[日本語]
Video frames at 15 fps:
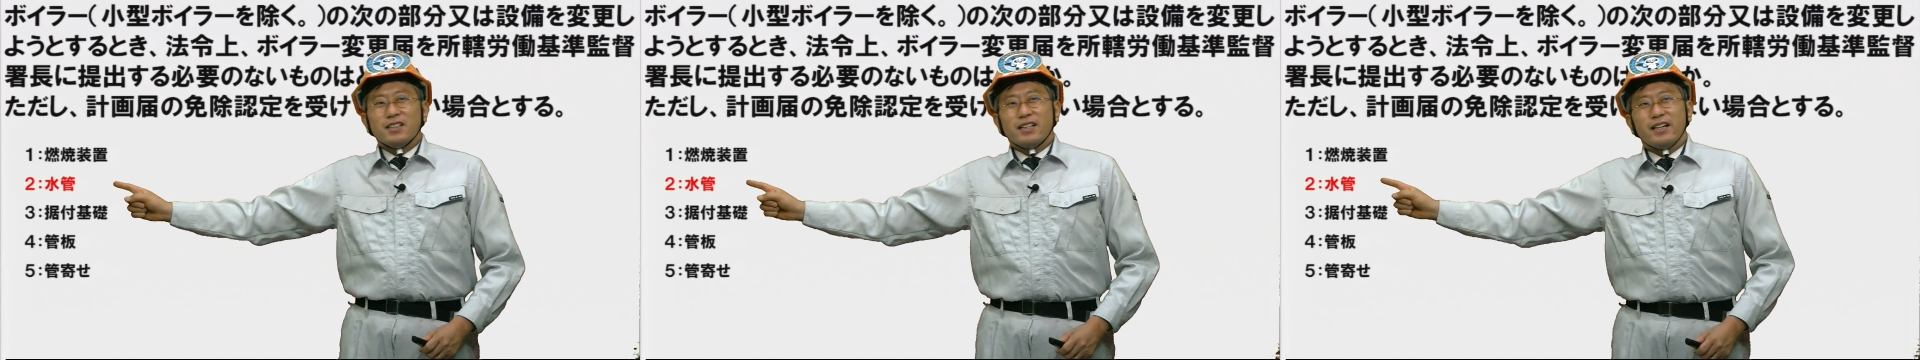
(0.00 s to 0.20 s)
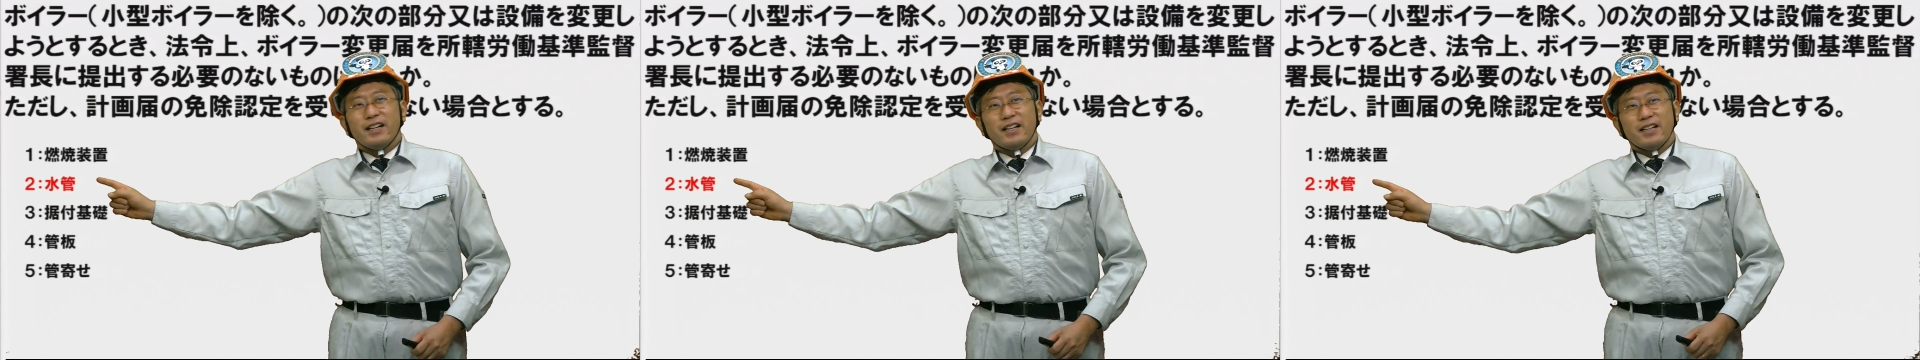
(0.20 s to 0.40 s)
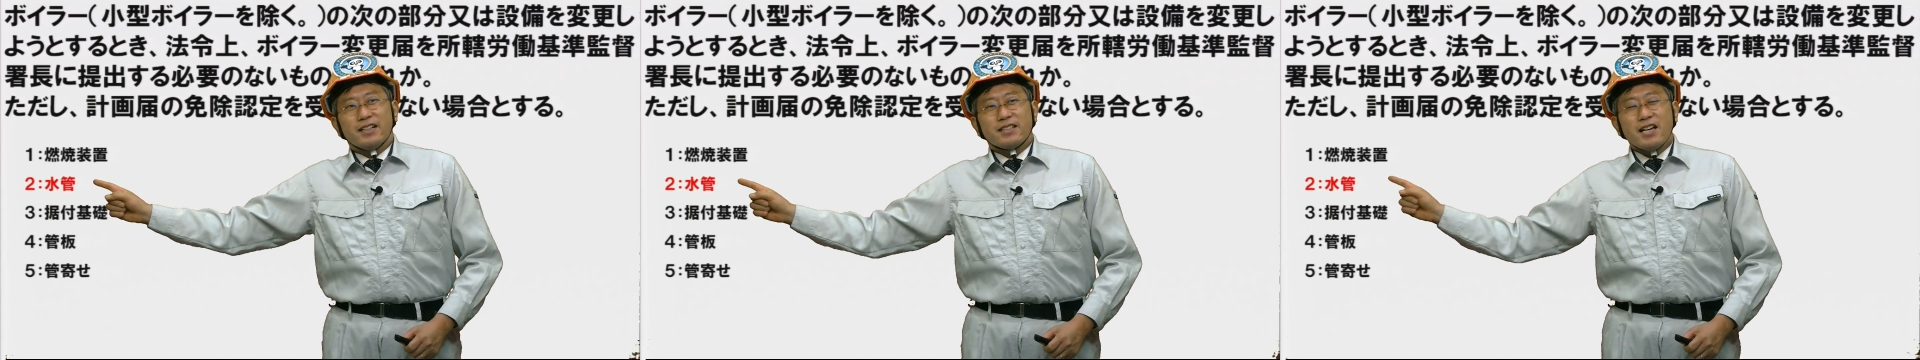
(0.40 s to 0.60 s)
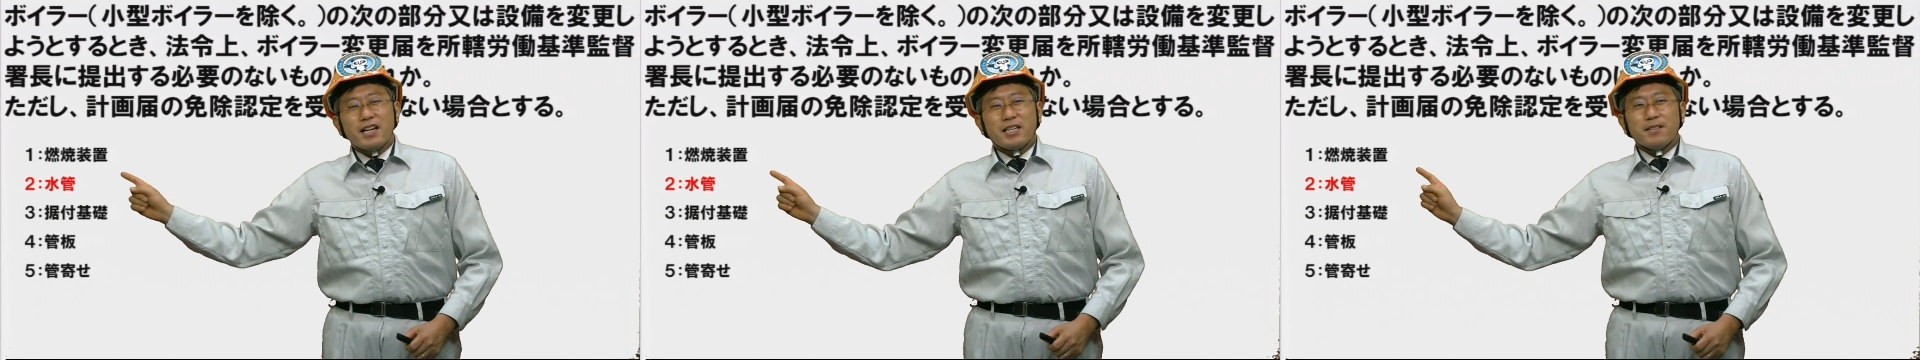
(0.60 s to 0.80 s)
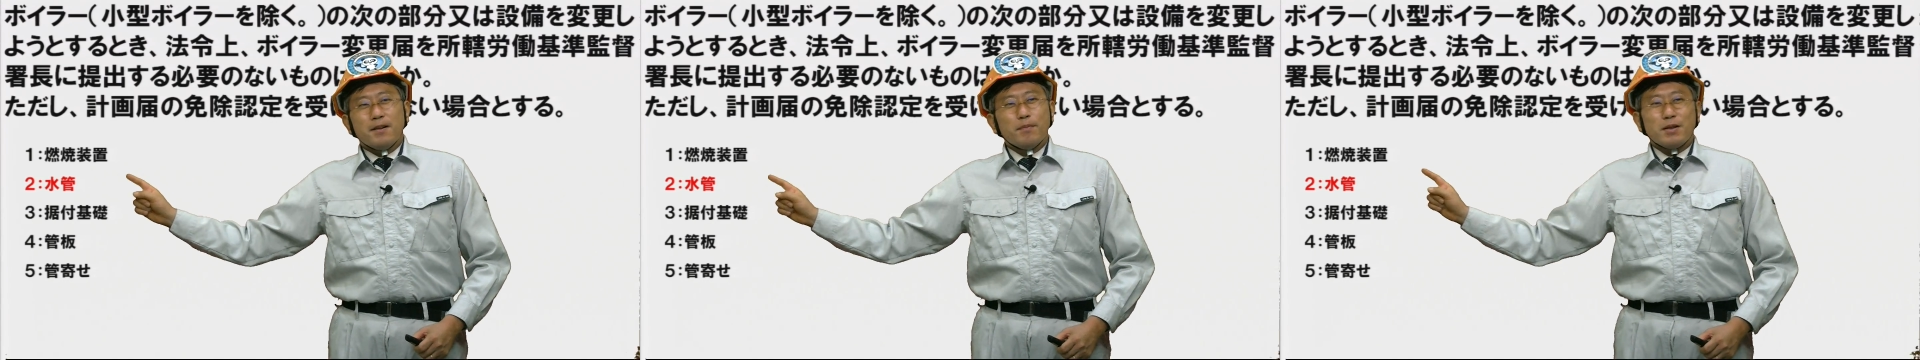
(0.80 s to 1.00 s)
えー、
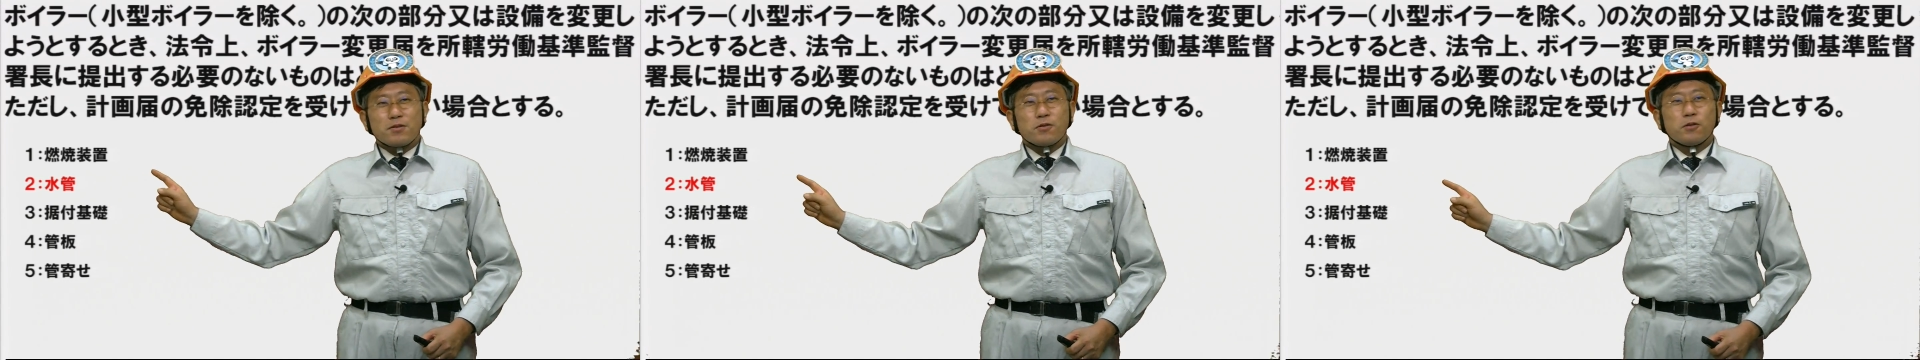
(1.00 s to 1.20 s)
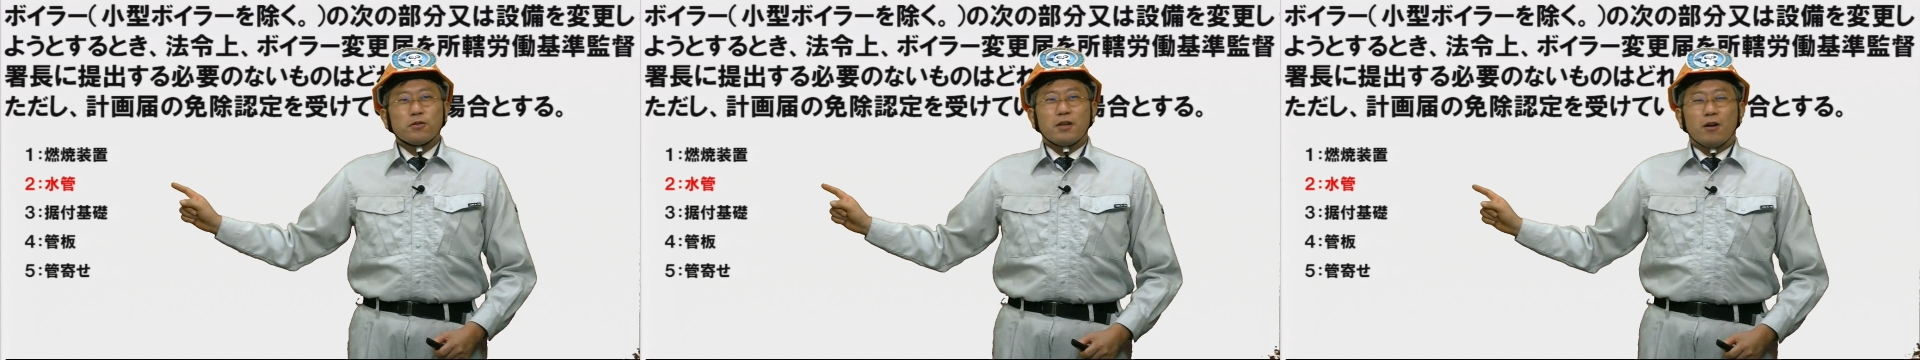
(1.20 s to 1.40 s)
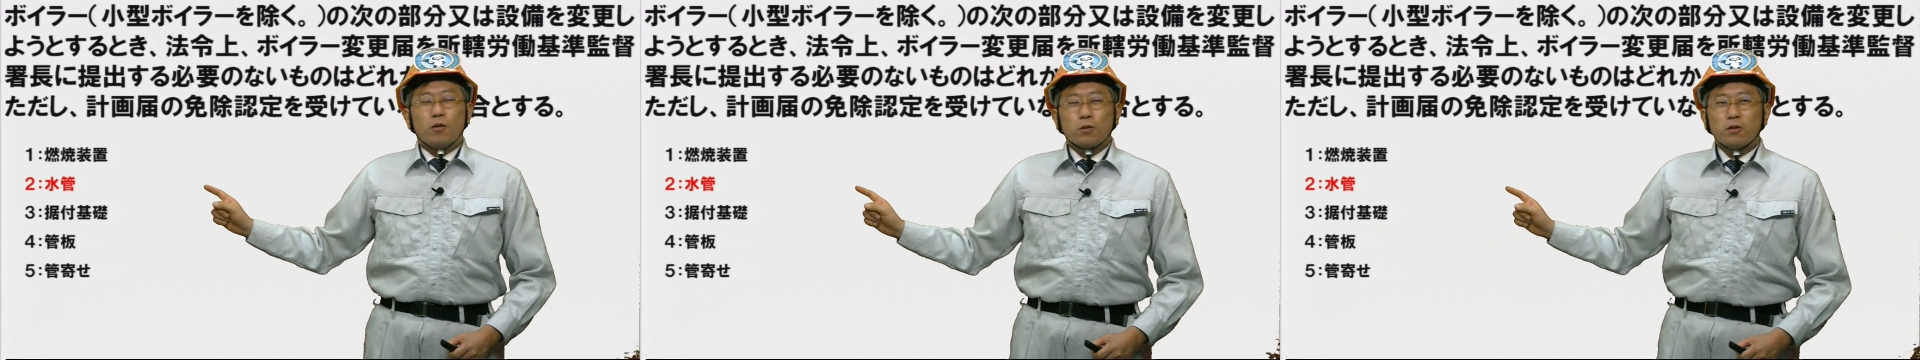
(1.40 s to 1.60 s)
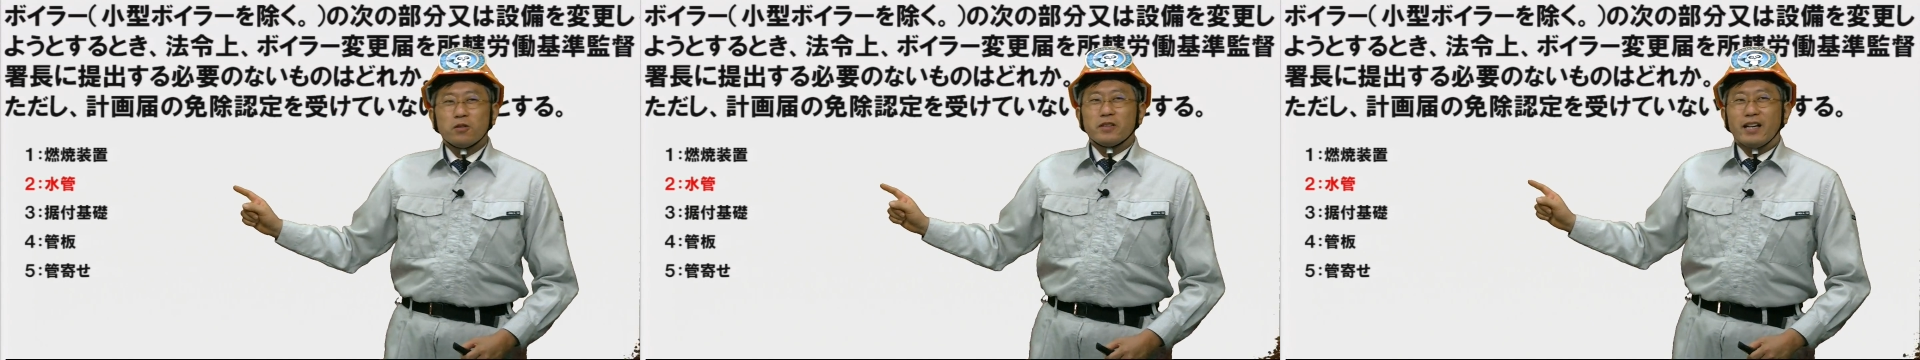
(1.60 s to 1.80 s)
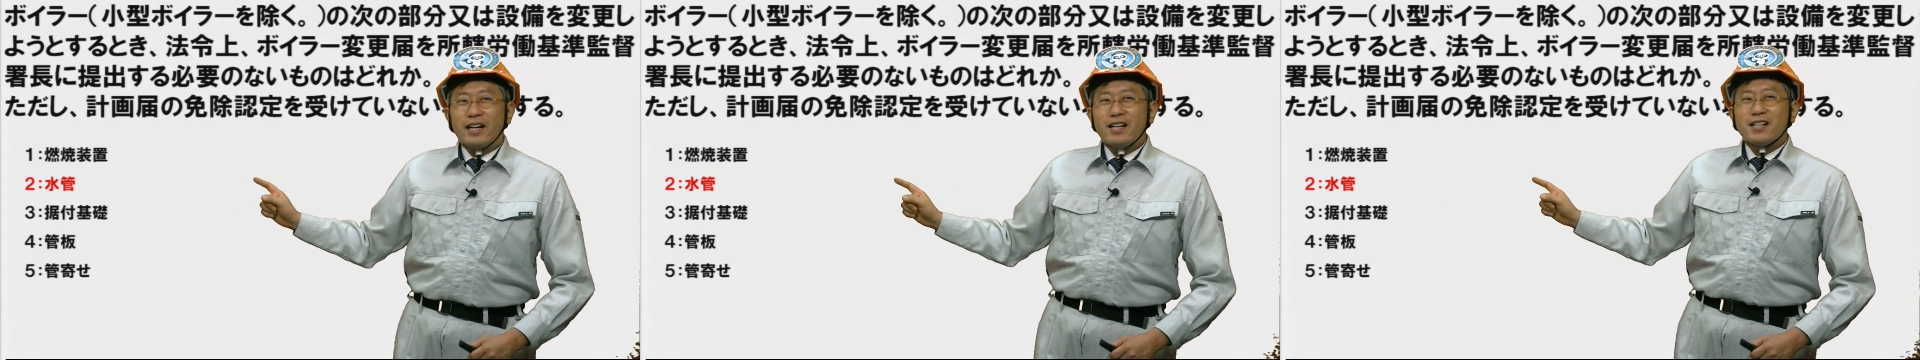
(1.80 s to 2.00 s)
最近はまあそういうことはほとん
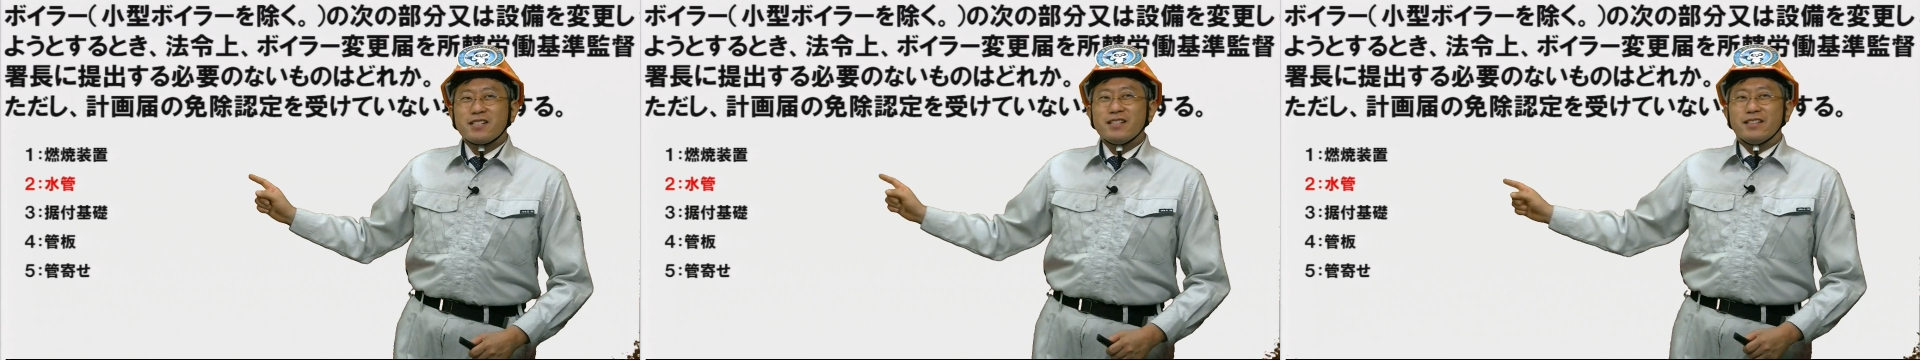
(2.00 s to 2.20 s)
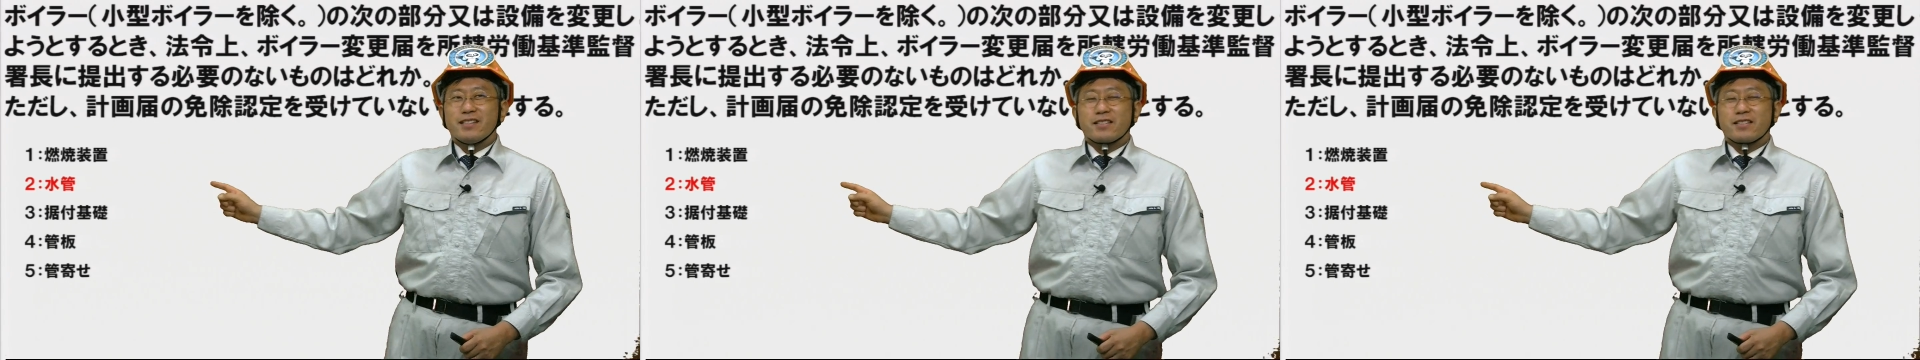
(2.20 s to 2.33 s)
どないらしいん